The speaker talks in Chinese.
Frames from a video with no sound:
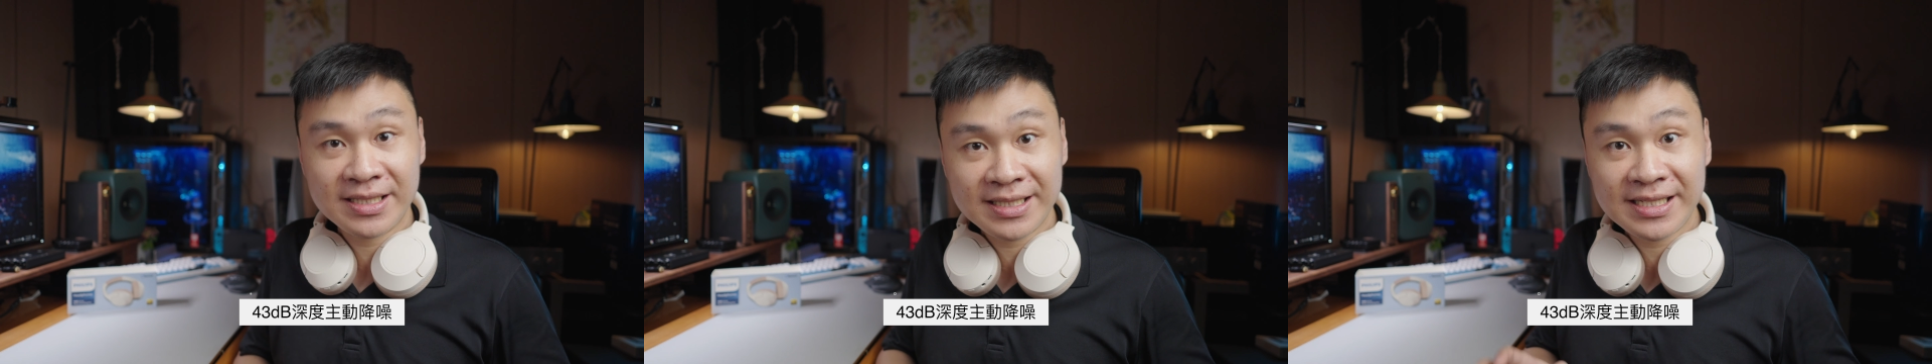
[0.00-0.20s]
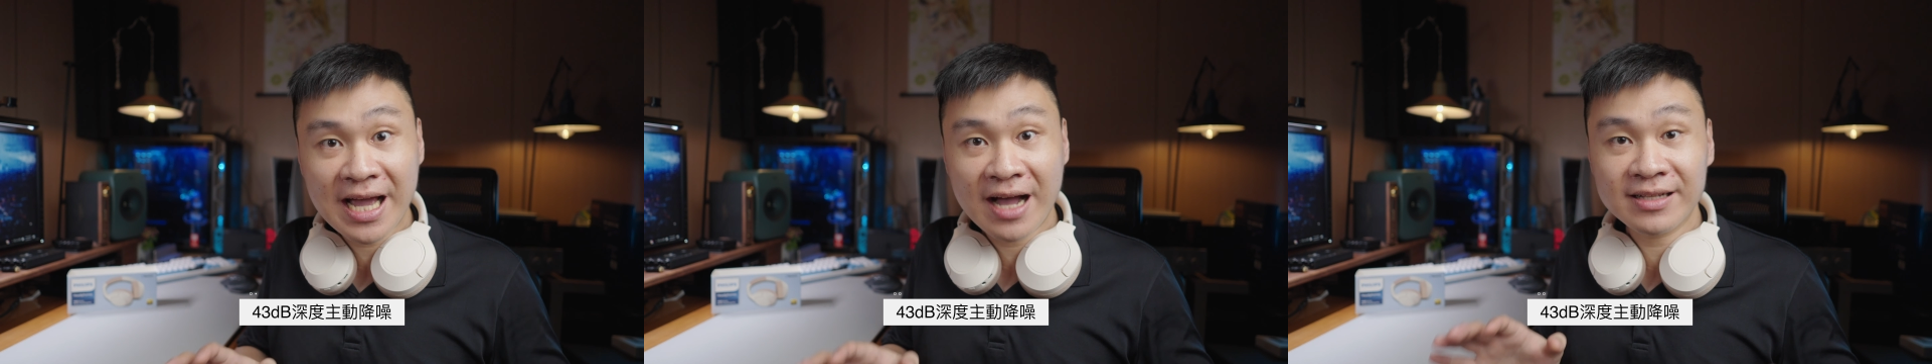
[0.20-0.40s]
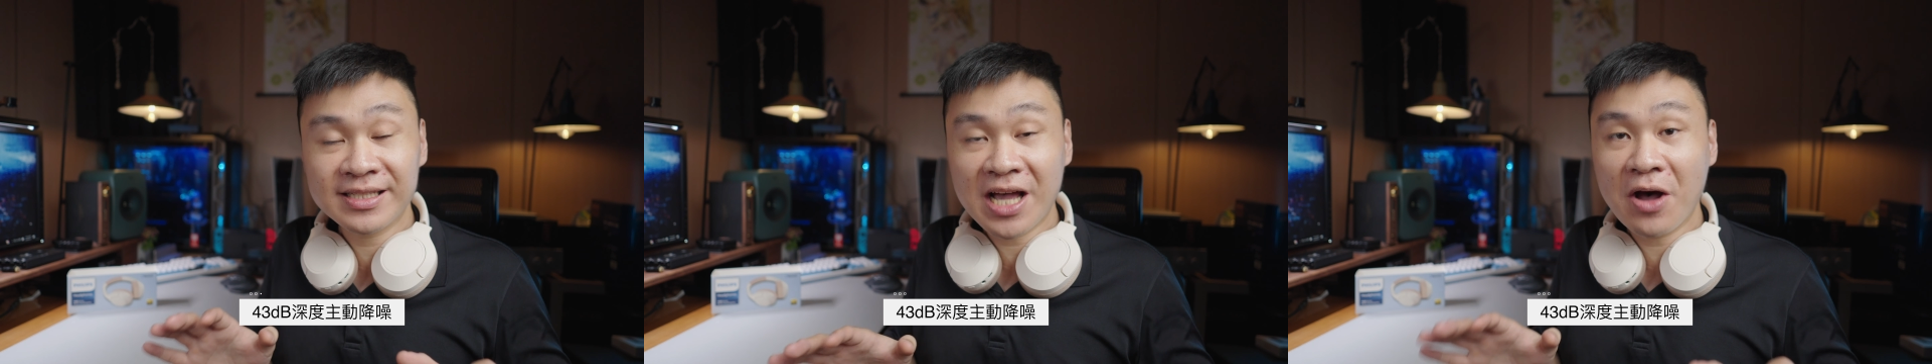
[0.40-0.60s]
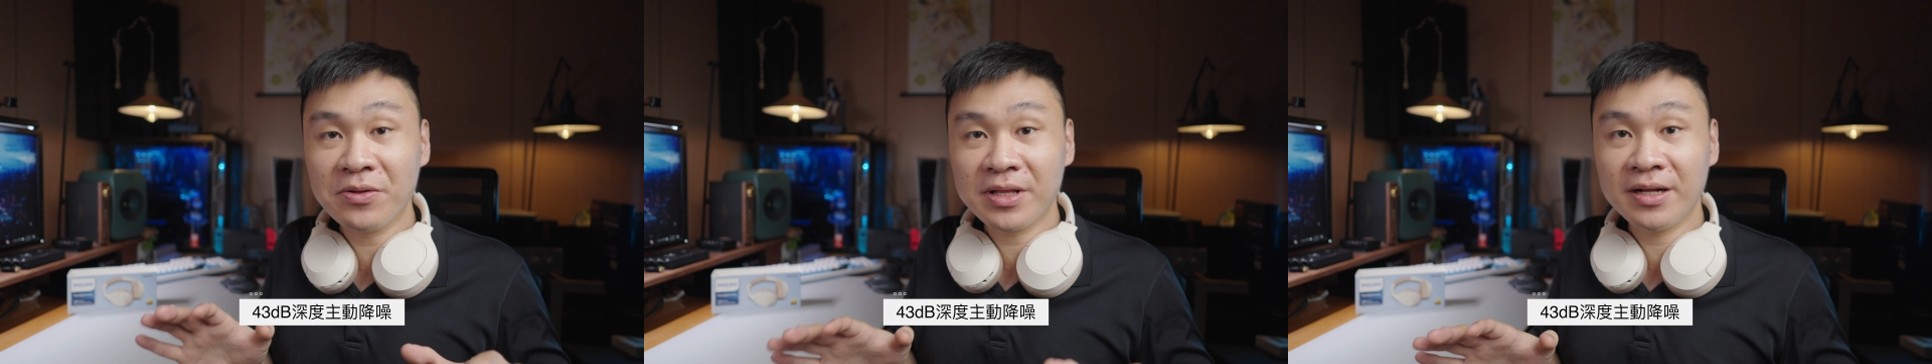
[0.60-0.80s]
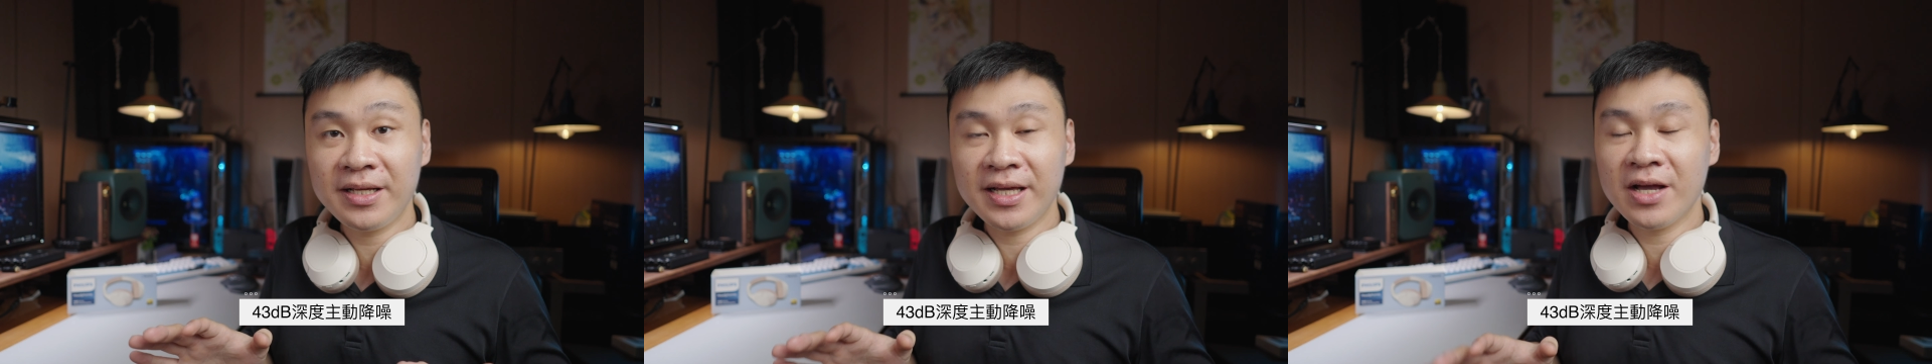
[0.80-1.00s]
降噪
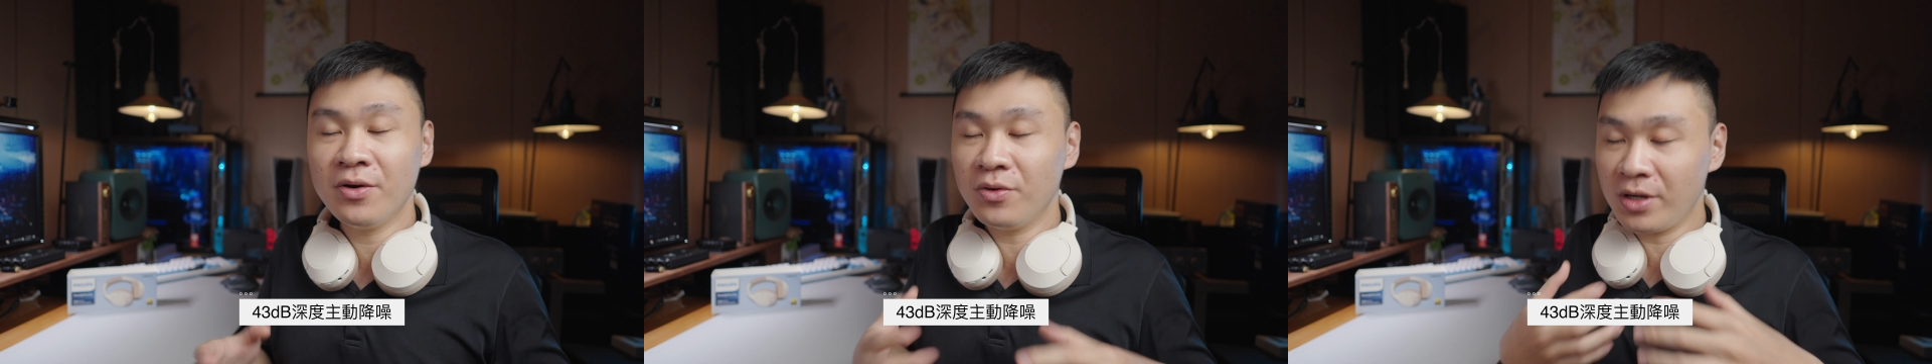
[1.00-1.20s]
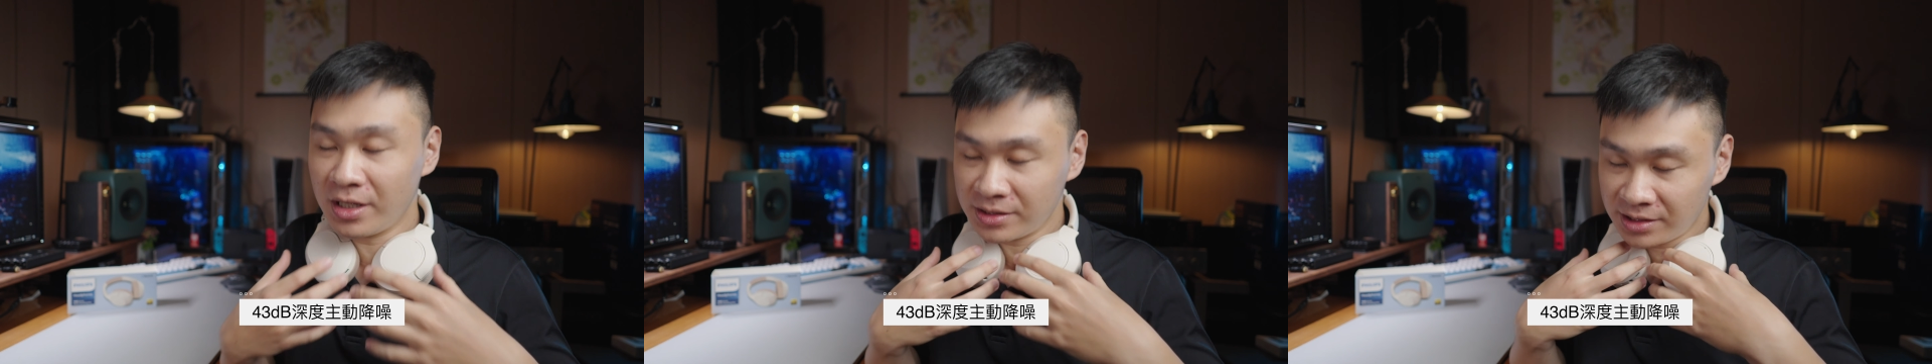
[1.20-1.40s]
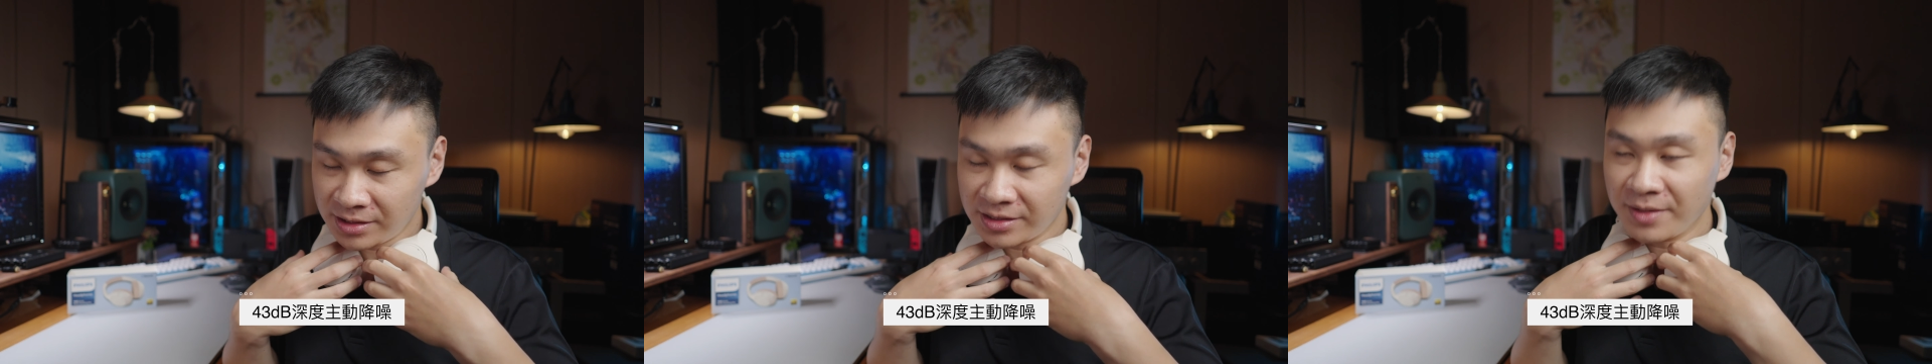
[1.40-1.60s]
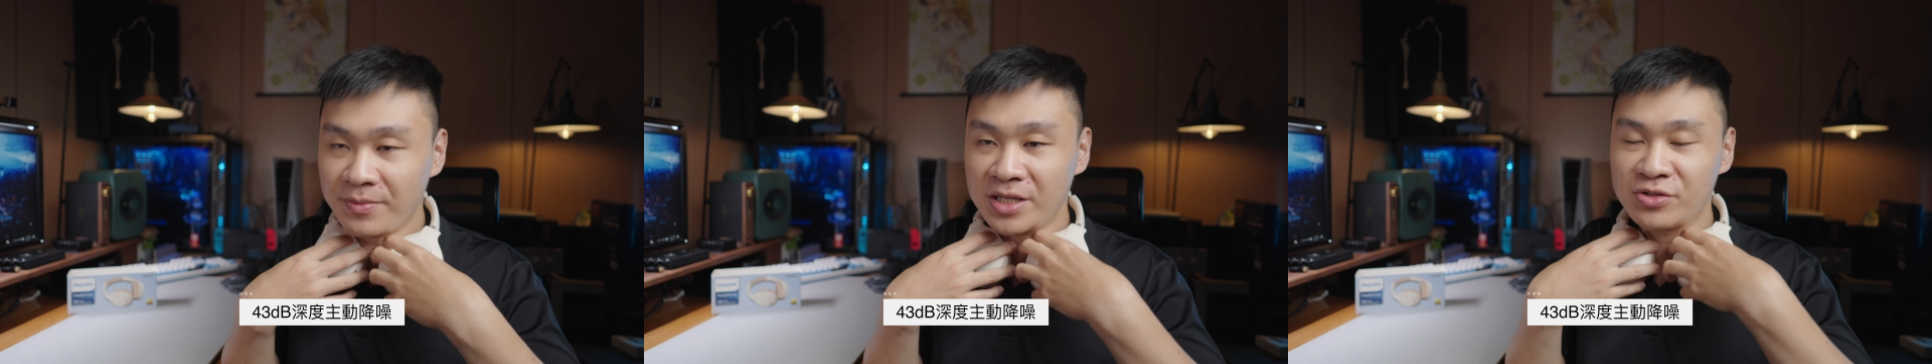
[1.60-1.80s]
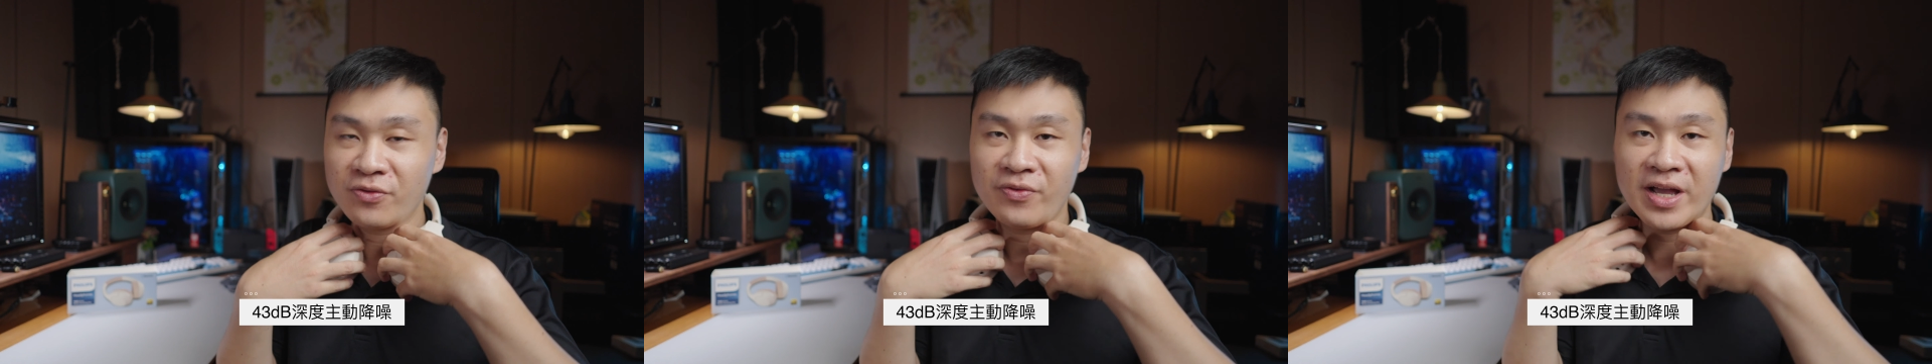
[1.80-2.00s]
能力啊。是的，
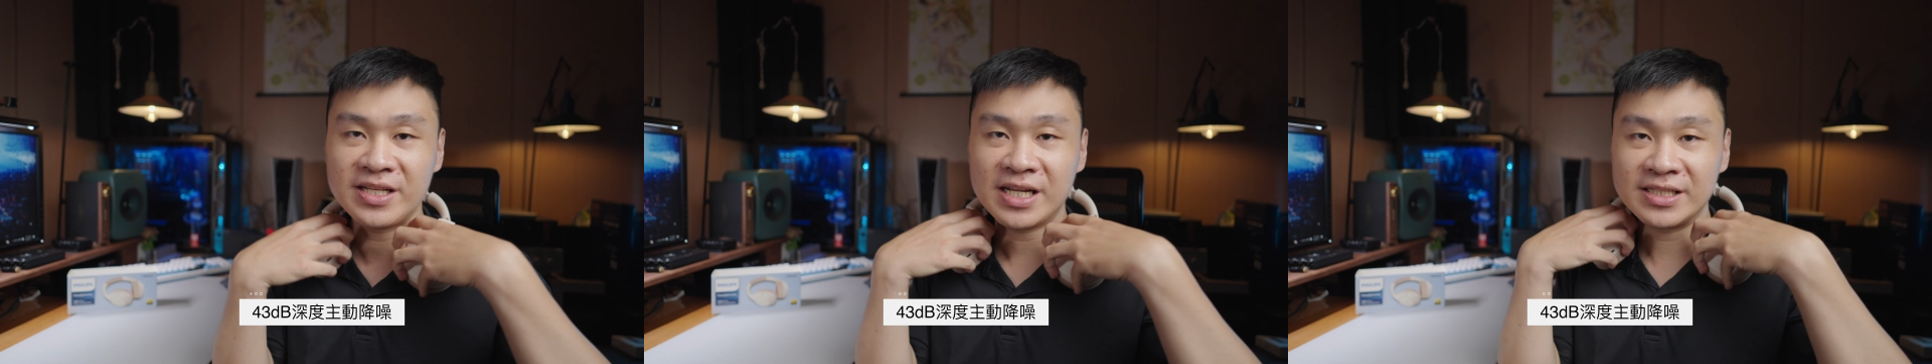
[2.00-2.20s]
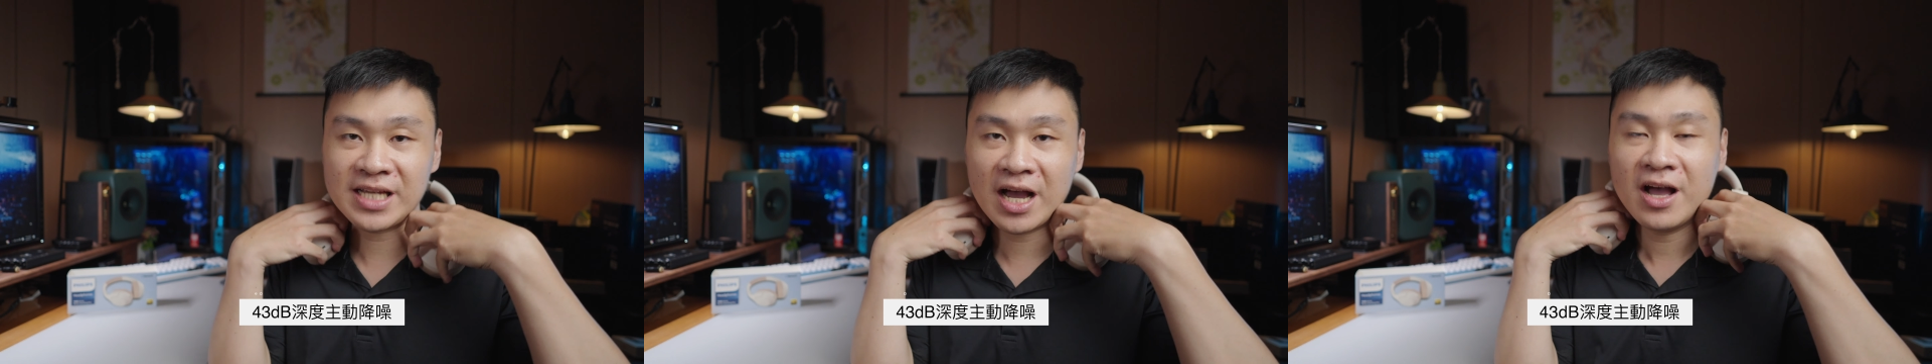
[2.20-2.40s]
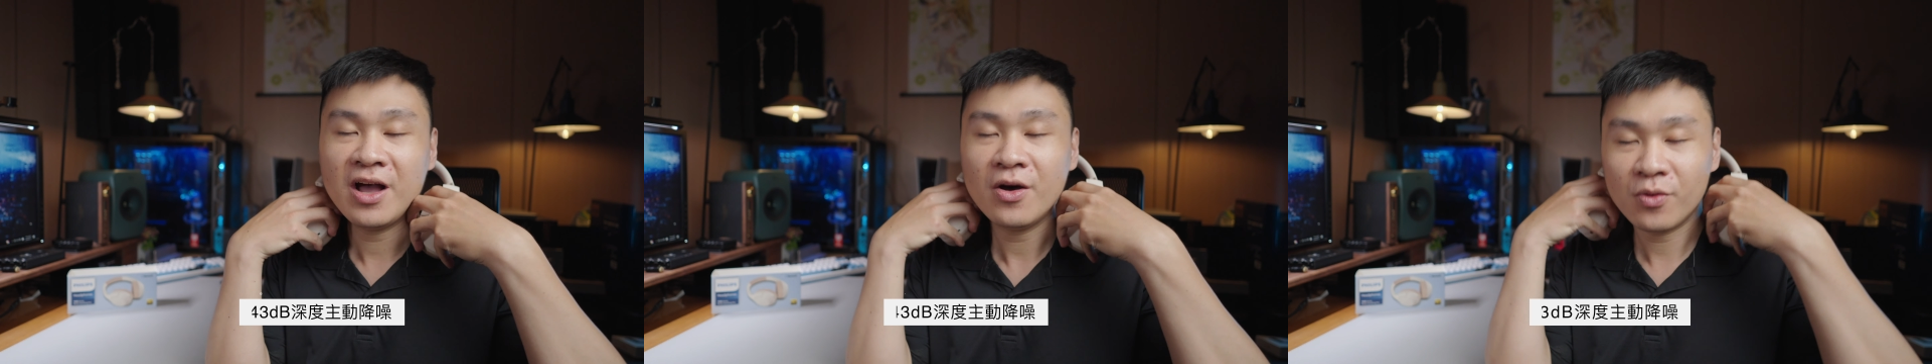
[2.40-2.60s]
没错，非常强。